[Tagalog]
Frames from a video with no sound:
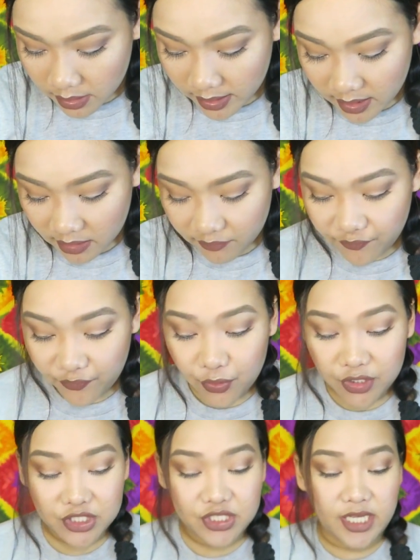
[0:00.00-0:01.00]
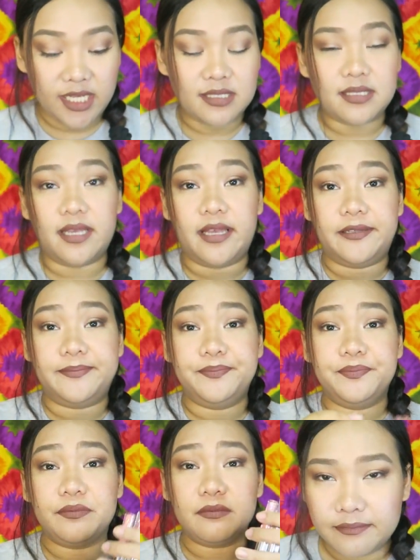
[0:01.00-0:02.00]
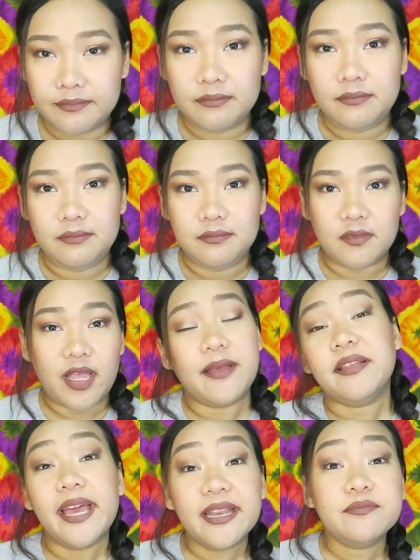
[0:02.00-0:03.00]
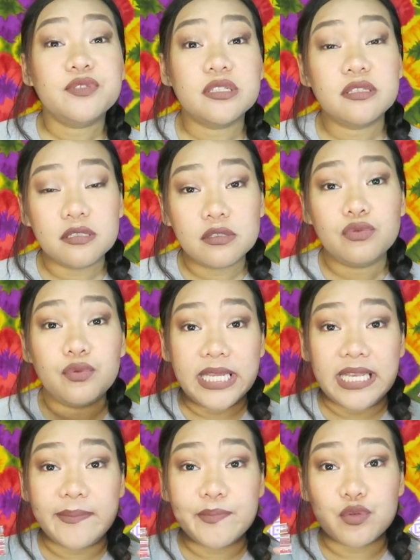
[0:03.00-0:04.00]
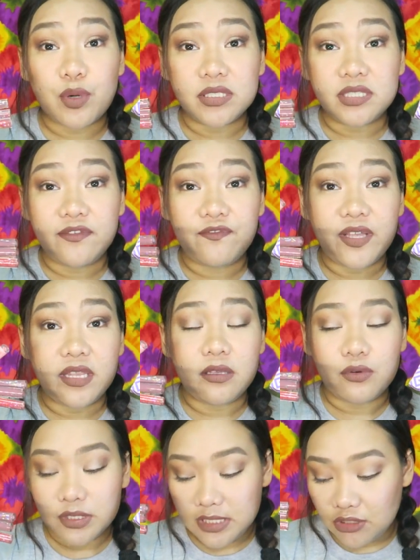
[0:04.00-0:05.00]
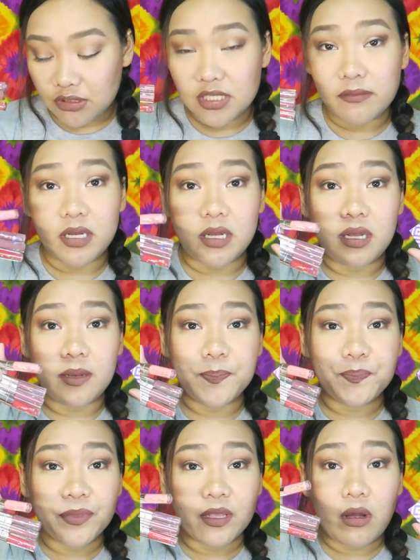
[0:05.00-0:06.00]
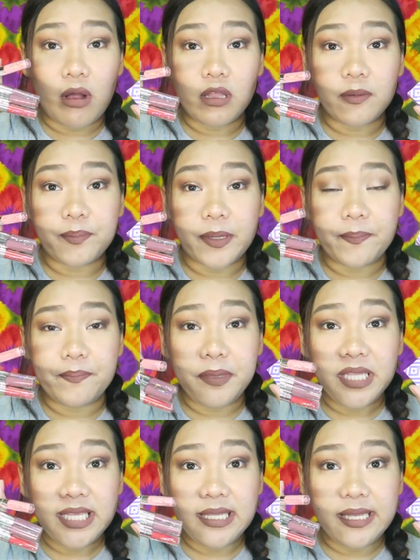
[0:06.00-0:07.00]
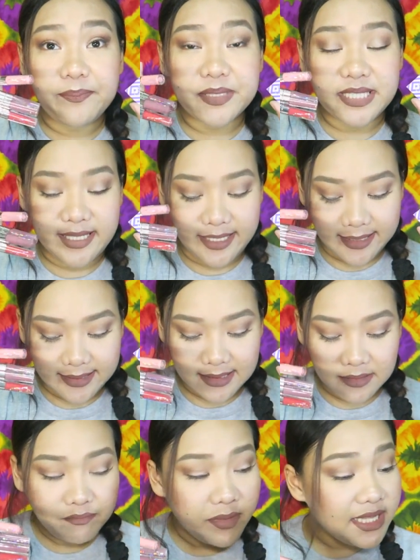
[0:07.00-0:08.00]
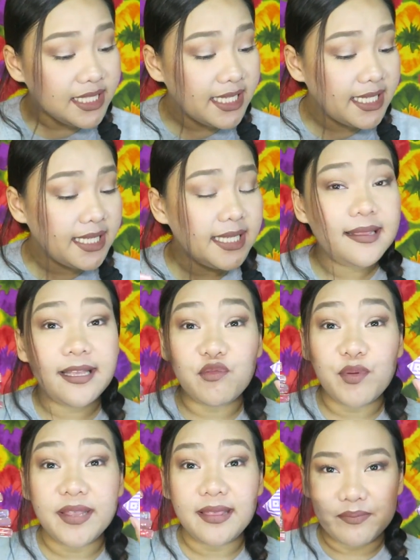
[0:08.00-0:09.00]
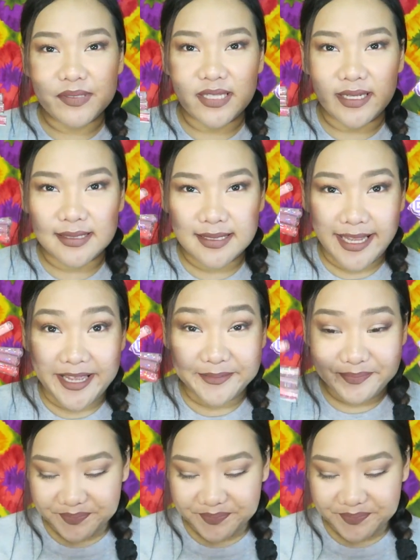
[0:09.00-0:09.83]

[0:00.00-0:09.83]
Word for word: I got four shades, ayan. Again, I'm just gonna do a lip swatching videos dito sa mga Colourpop mini lipsticks. Mini liquid lipsticks. Ayan.